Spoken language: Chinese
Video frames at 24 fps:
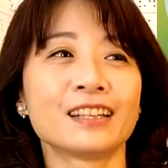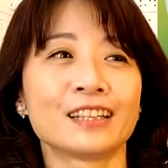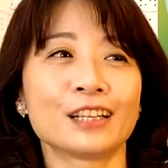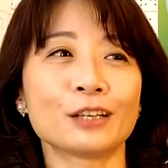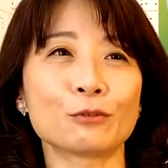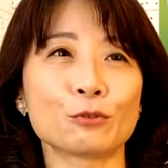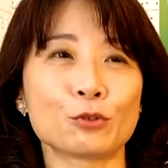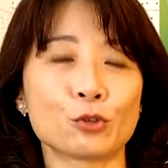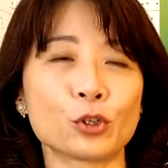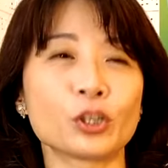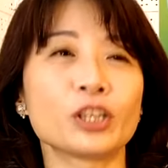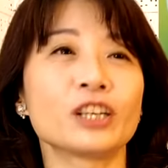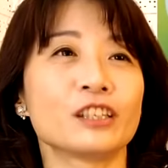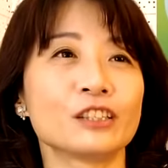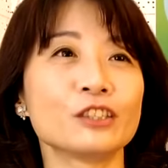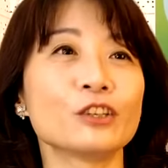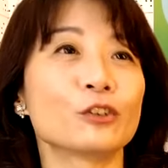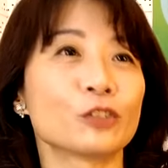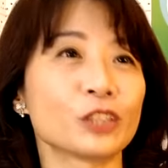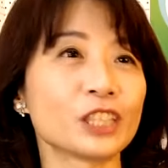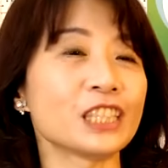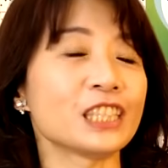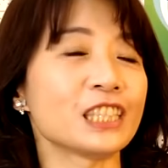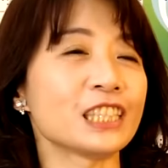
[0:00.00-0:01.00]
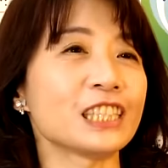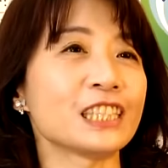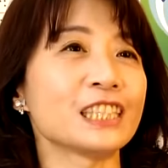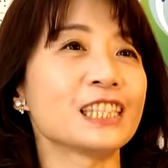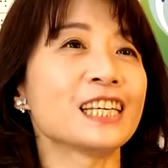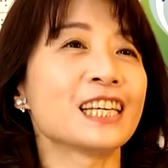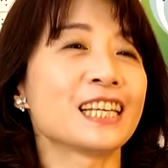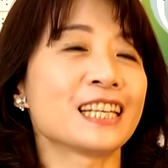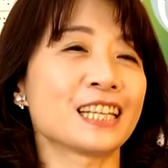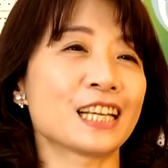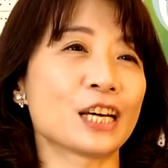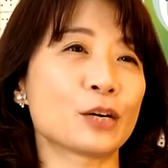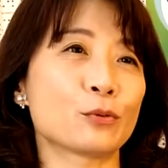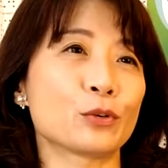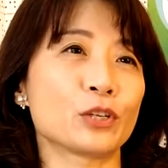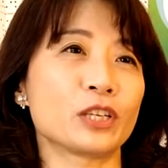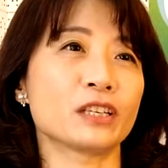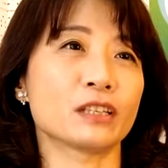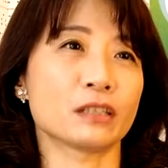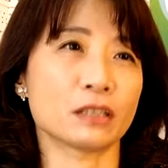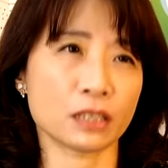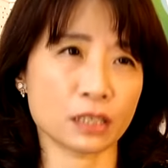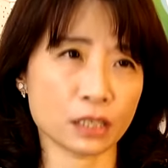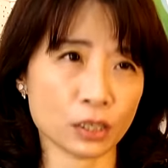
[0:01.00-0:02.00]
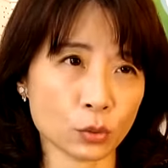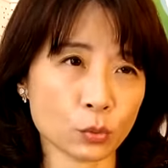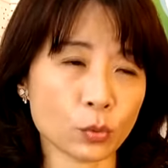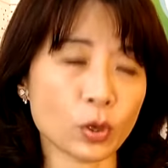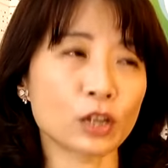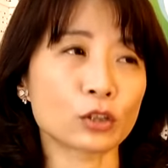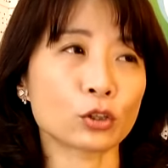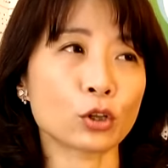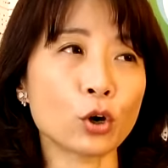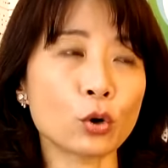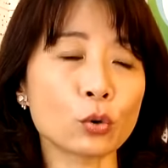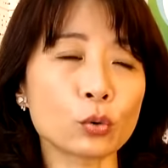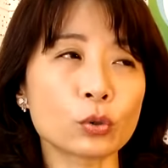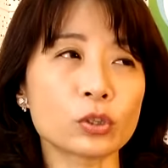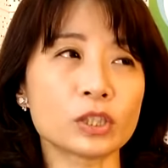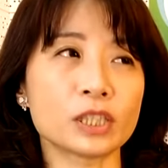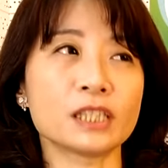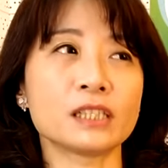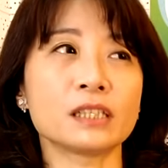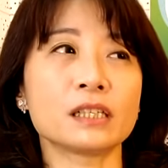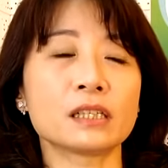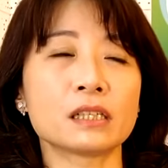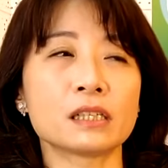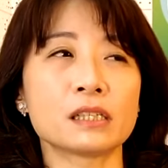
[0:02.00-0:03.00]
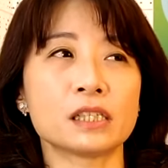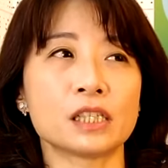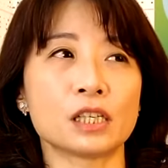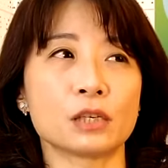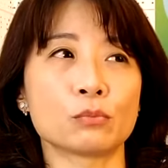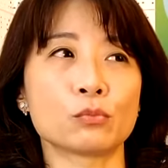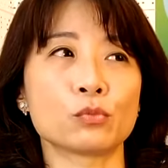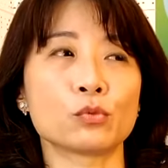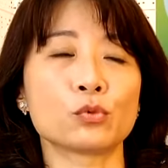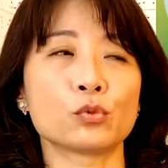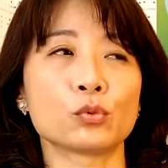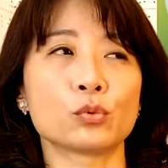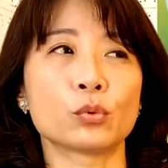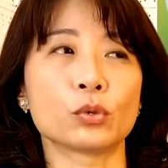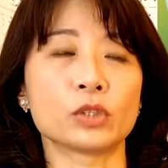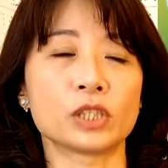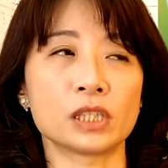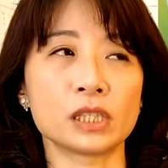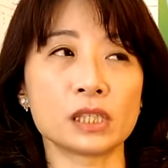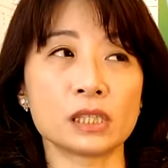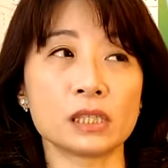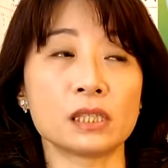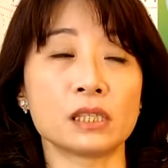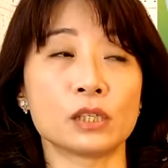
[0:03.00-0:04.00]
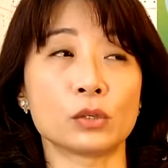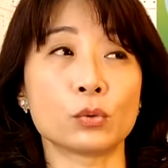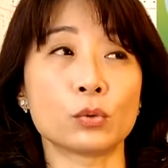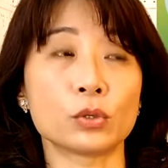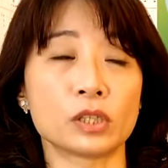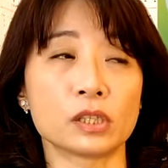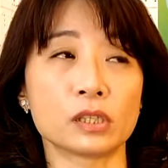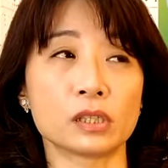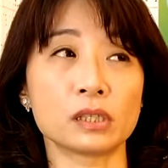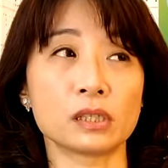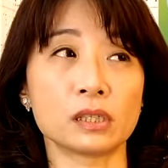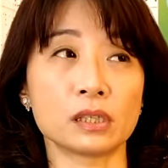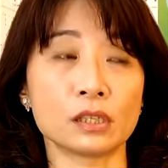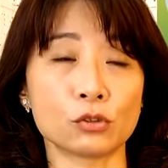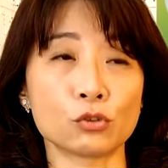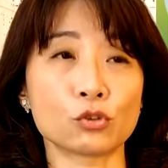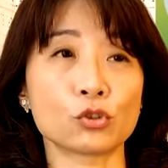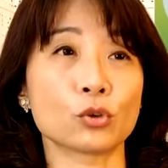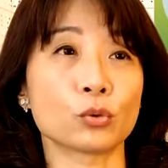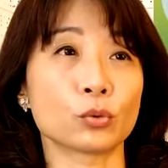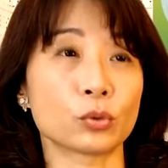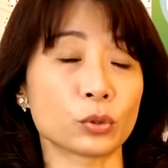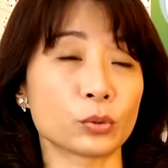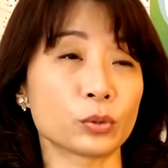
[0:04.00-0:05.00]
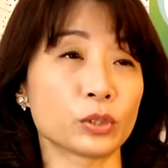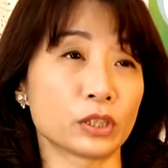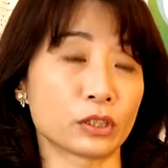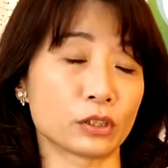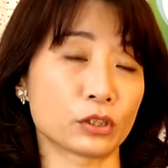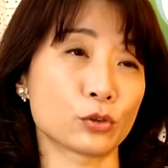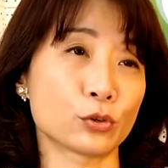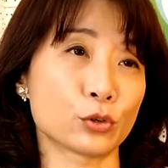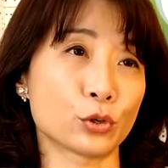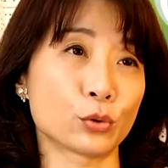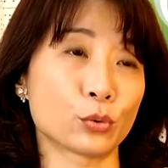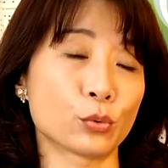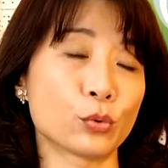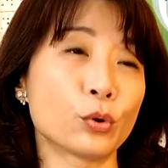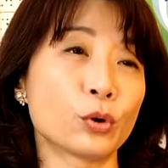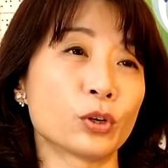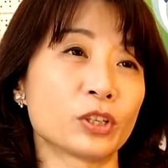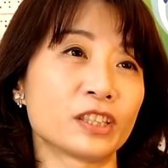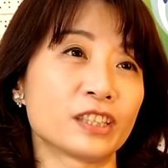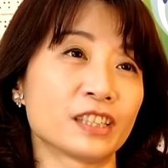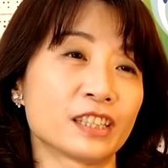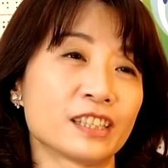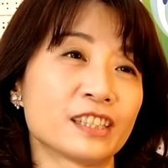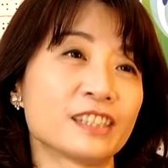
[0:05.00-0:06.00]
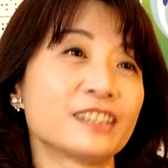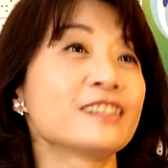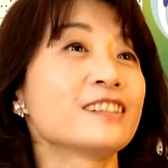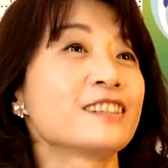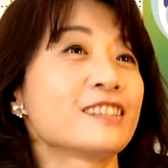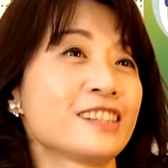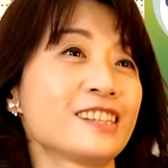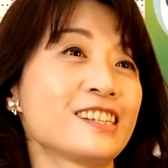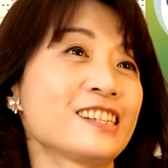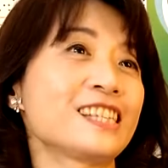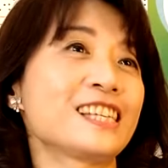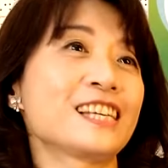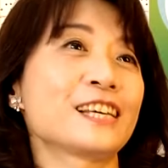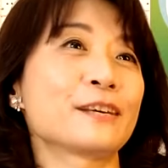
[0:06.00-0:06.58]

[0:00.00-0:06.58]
那我觉得很有意义。嗯。那我也希望透过今天的节目，我自己或者是听众都能够有获得。谢